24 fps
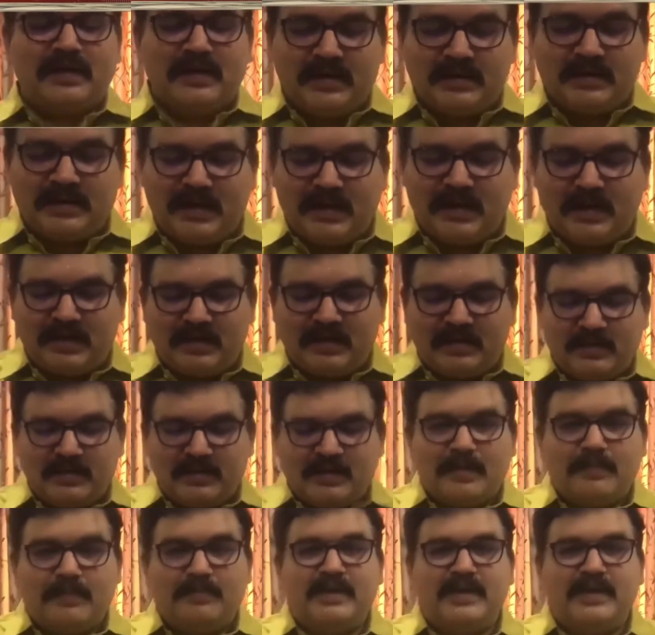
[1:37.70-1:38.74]
ఇది
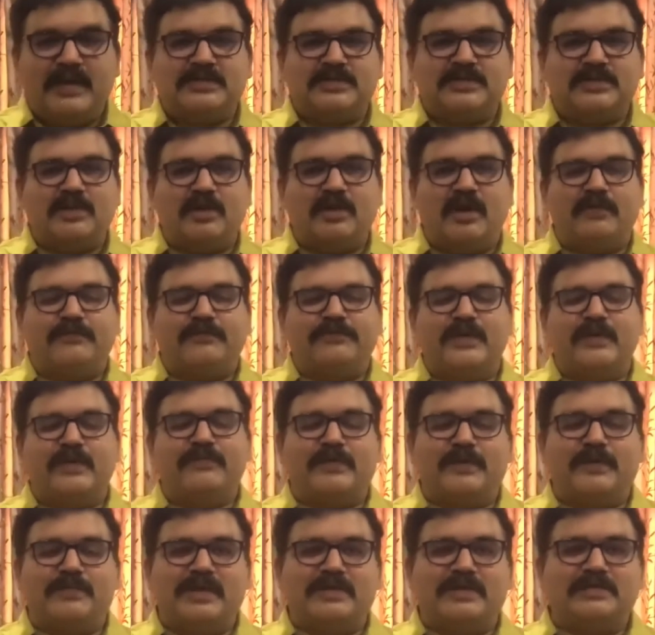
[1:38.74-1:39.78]
మినిస్ట్రీ ఆఫ్
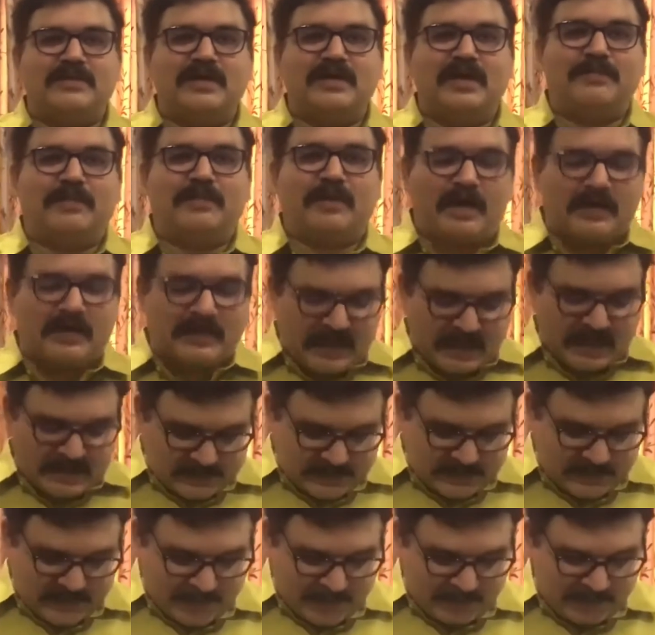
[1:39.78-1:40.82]
ఇన్ఫర్మేషన్ అండ్
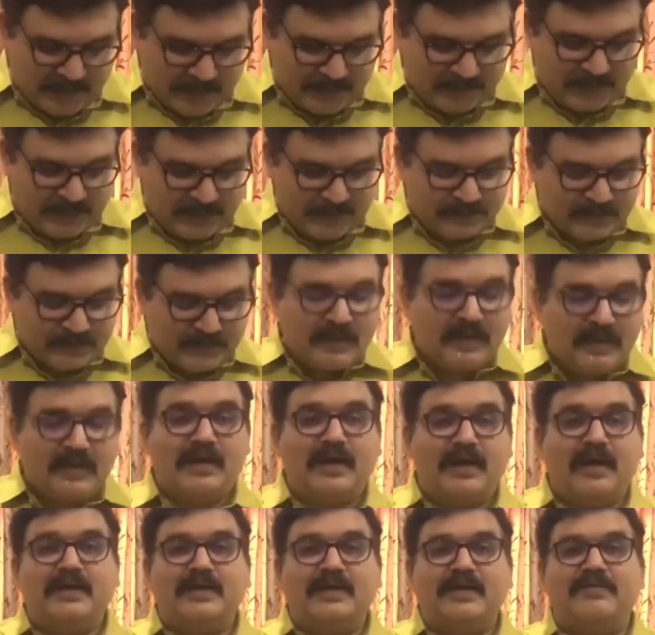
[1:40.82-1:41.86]
బ్రాడ్కాస్టింగ్ ఎంఐబి
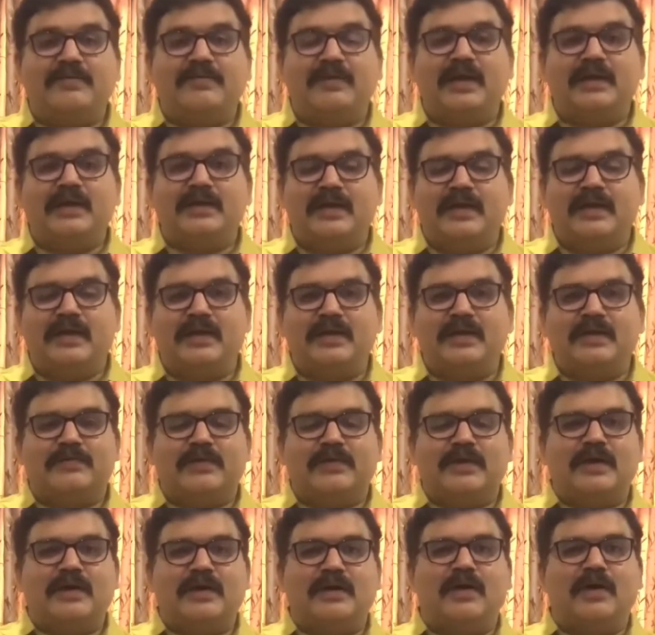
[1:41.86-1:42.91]
అంటే వీళ్ళకి
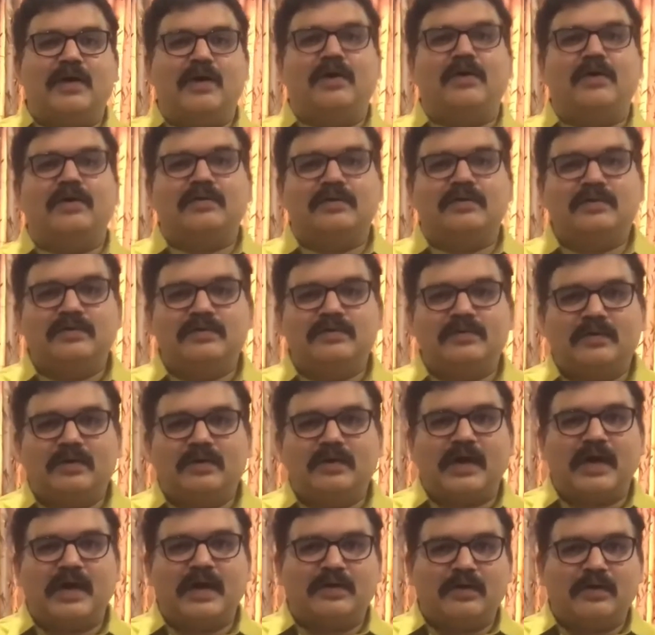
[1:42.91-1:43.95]
ట్విట్టర్లో
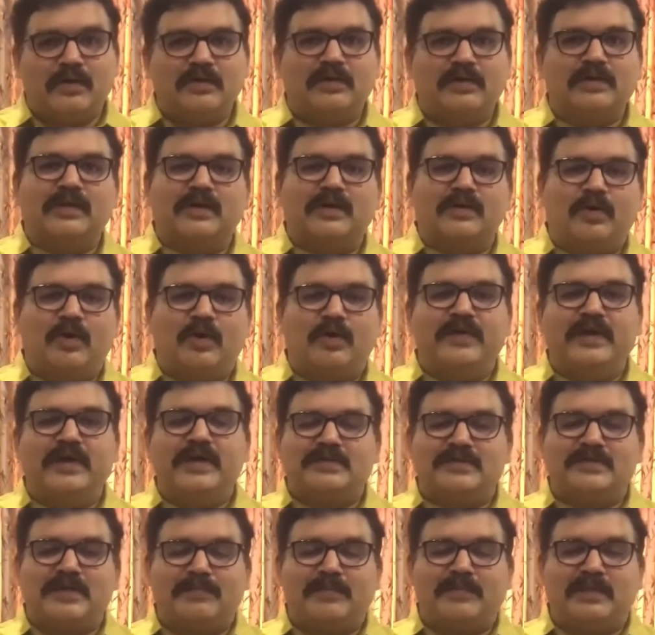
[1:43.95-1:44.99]
ఒక అకౌంట్ ఉంది
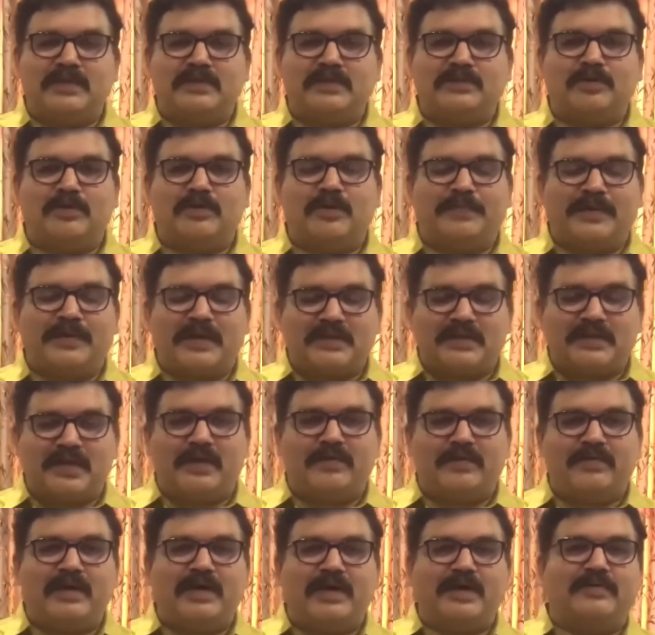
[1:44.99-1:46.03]
కోవిడ్కి సంబంధించి ఒక
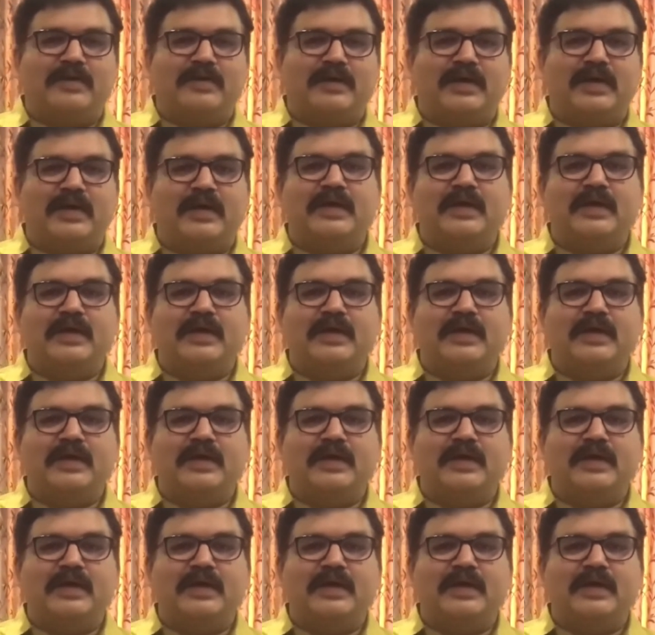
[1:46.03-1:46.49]
ప్రత్యేకమైనటువంటి